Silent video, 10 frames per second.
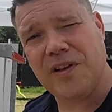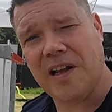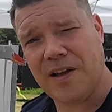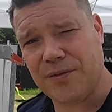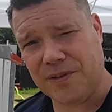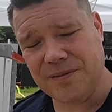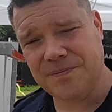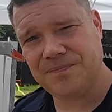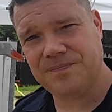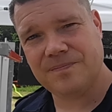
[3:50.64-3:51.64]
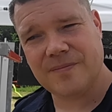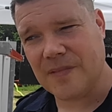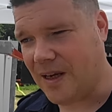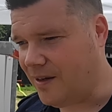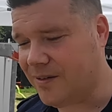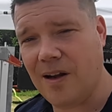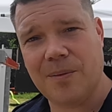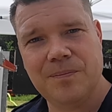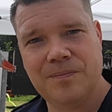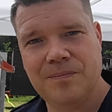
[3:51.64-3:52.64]
und viel helfen. Ne? Alles
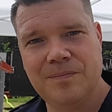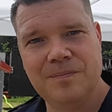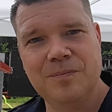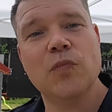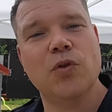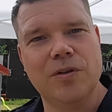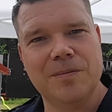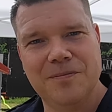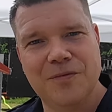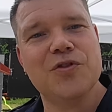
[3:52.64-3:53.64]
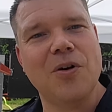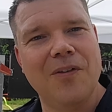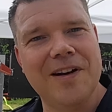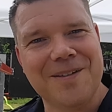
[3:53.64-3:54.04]
klar. Gut, schauen wir